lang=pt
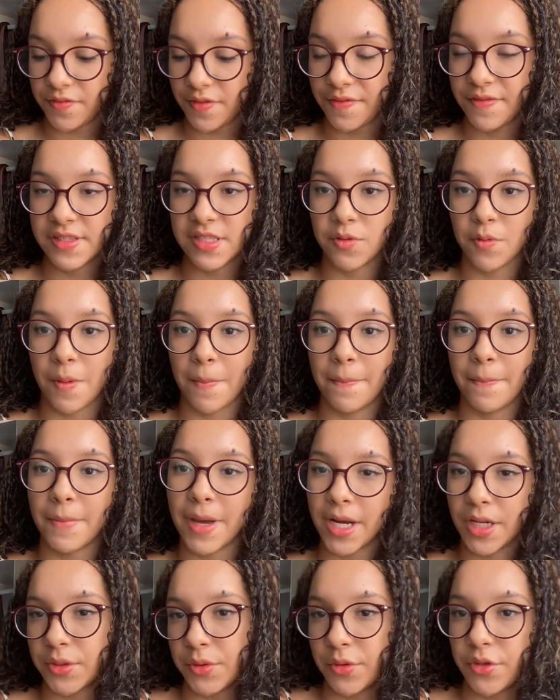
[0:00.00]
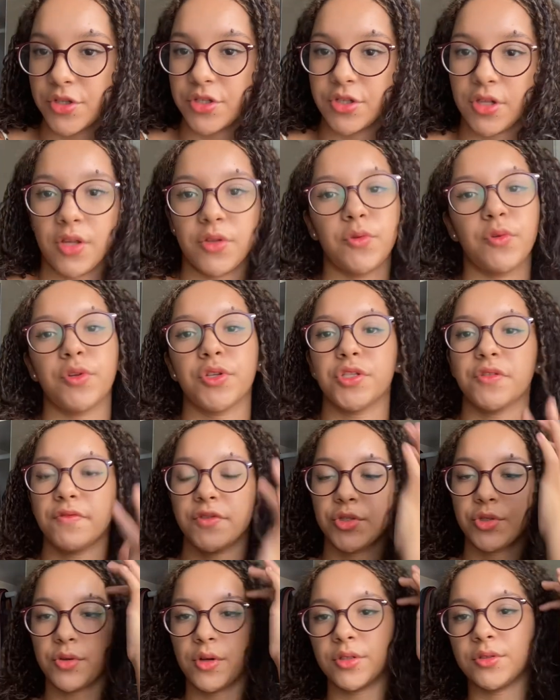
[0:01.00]
vai fazer uma maratona de leitura de
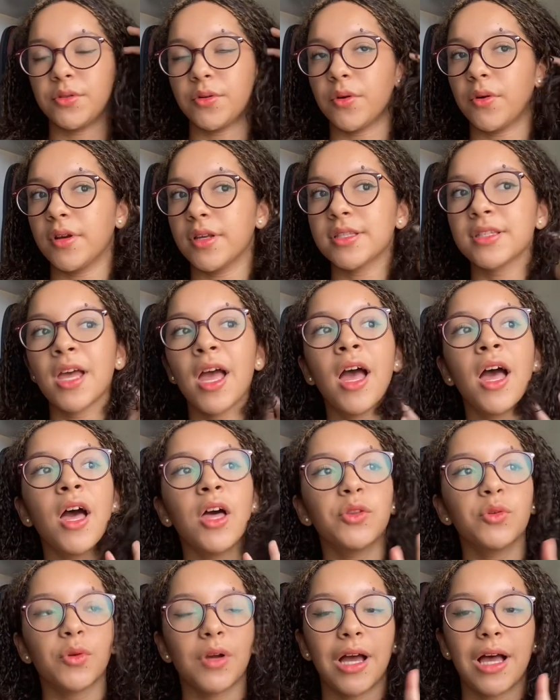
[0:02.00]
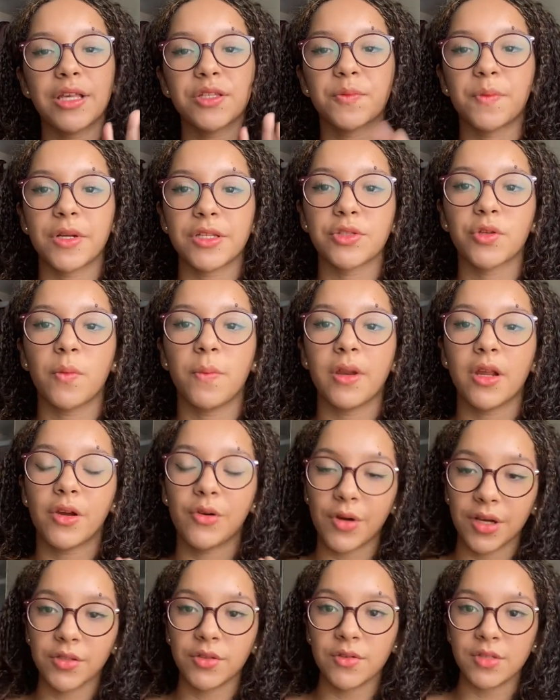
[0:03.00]
24 horas, no caso para descobrir
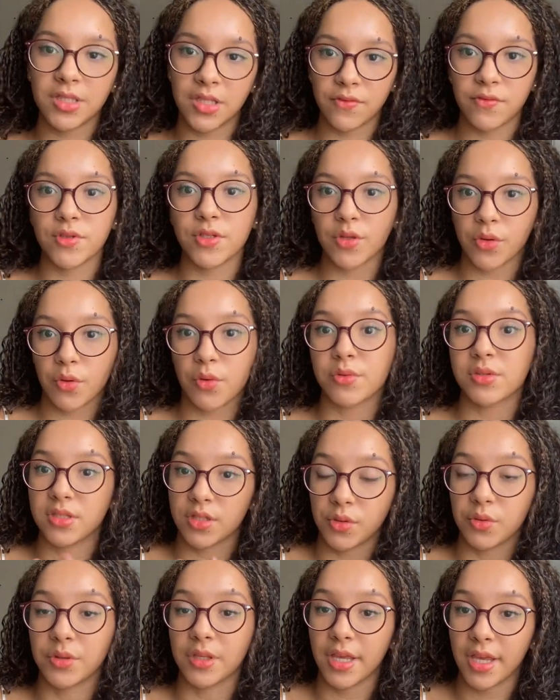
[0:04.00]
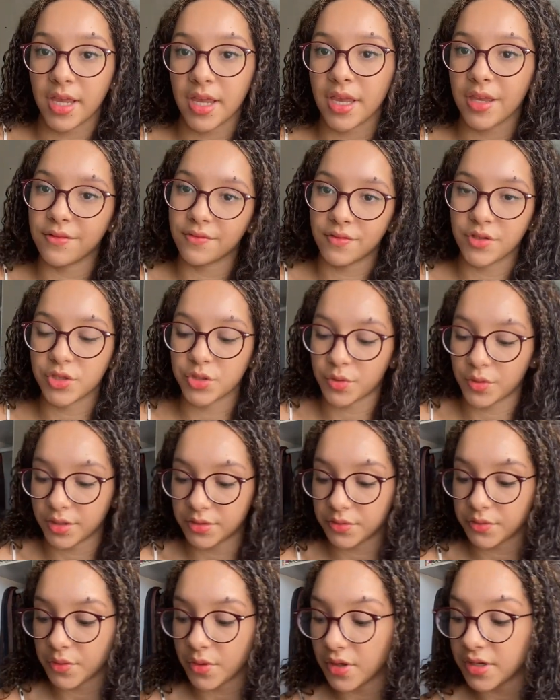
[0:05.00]
quantos livros eu consigo ler em
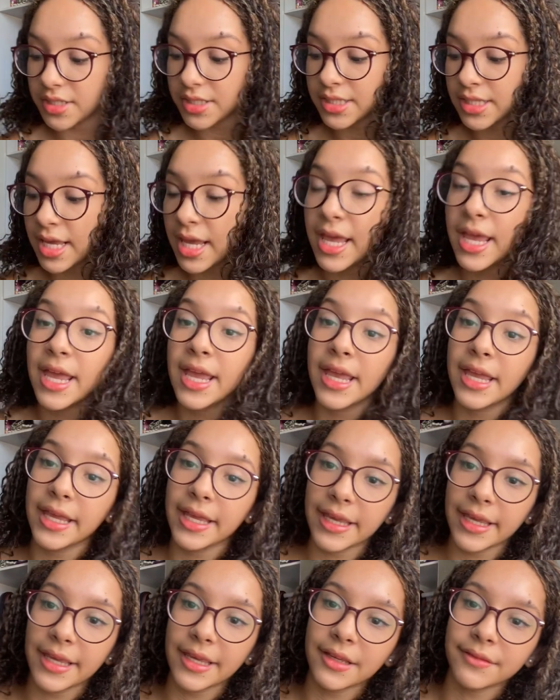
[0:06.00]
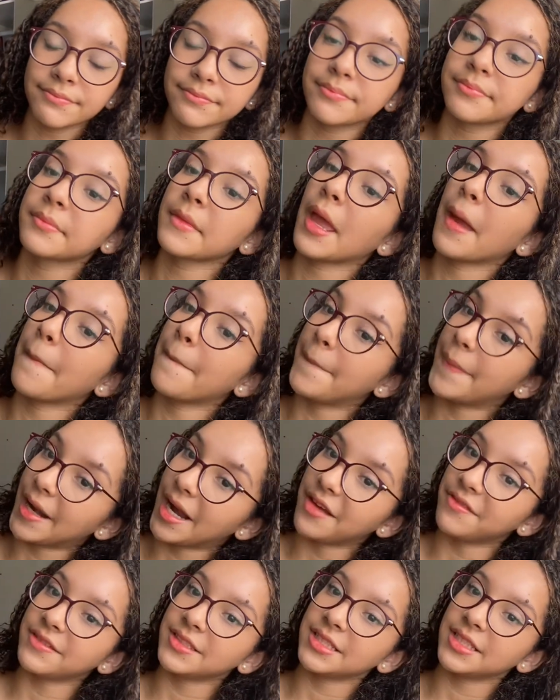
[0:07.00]
24 horas. E
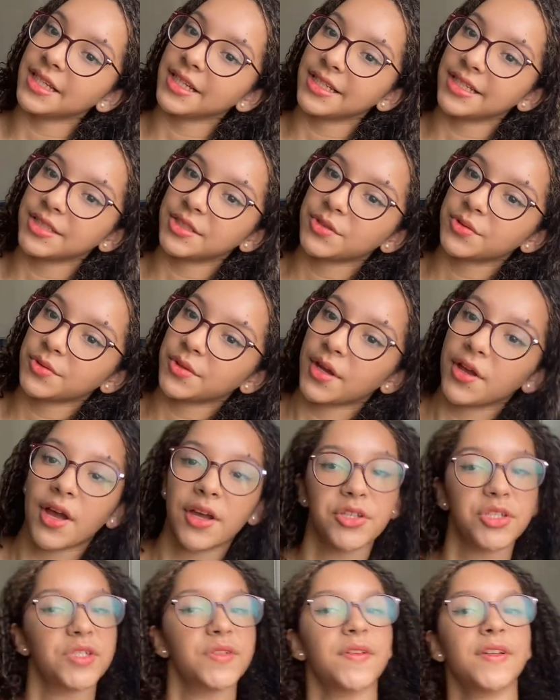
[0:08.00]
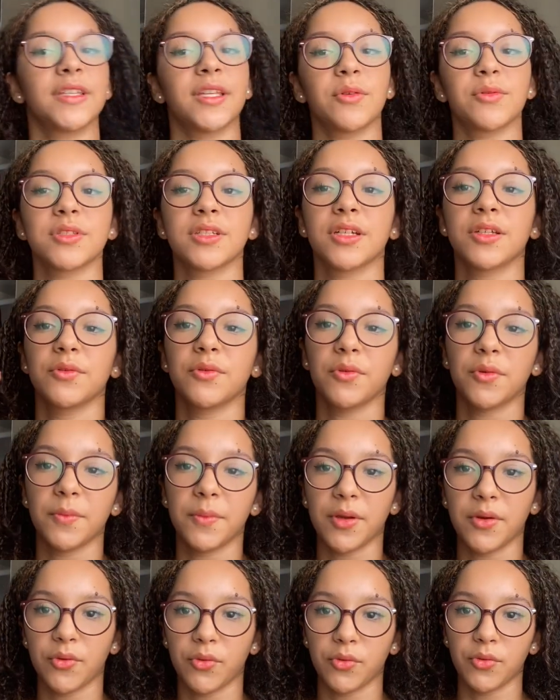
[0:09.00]
para fazer isso, a gente vai estar tá usando o
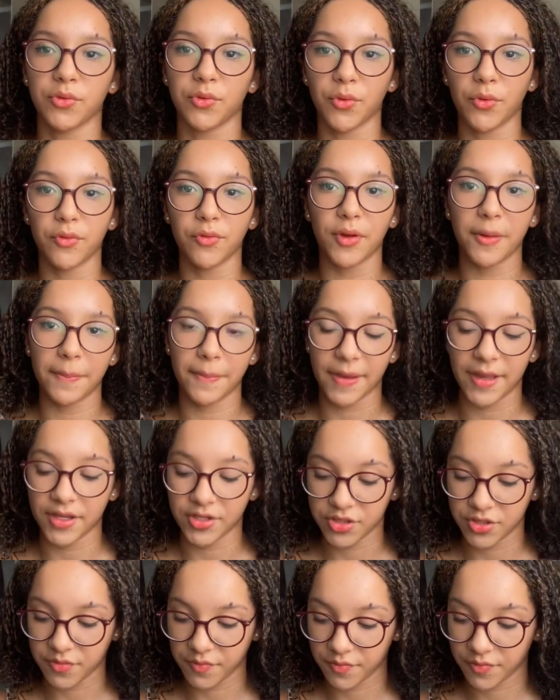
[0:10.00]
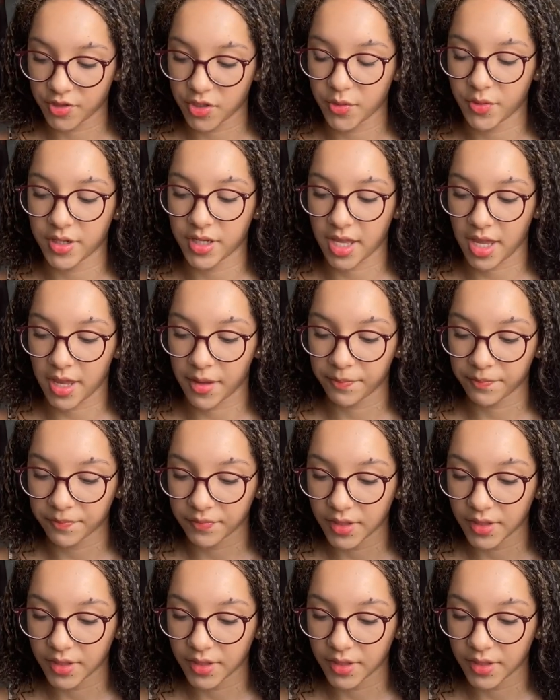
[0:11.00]
meu novo iPad que eu ganhei.